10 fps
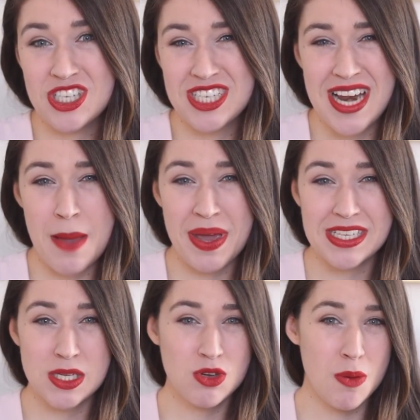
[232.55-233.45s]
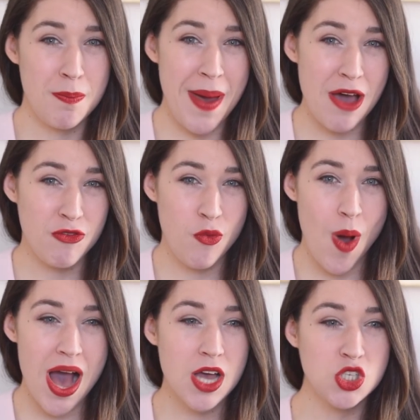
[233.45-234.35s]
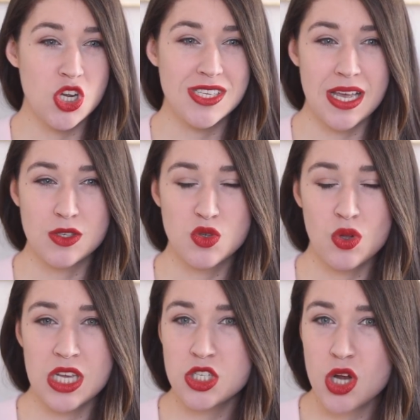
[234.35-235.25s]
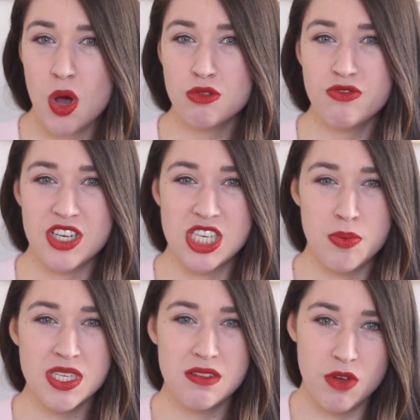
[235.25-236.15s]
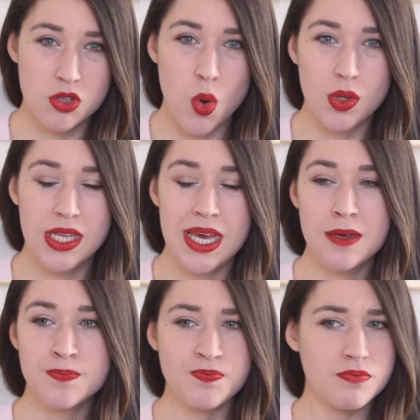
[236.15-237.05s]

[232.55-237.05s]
J'ai l'impression que parfois je censure des choses. Fait que je sais pas si de votre côté